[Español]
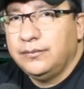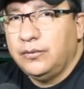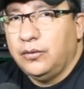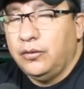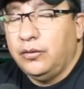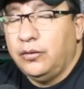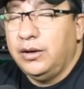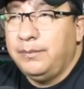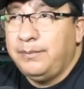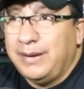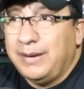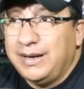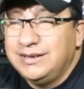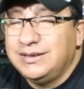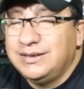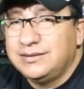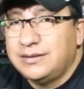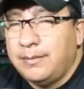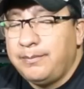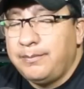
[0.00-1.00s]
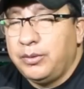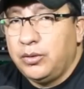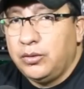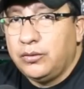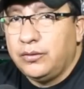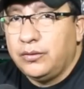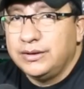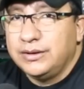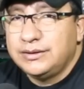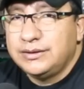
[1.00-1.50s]
O el país esté peor
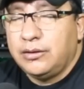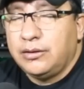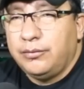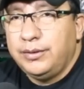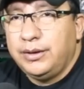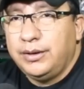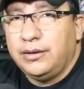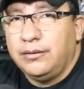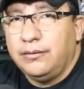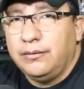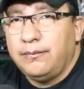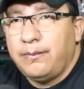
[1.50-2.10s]
con este gobierno.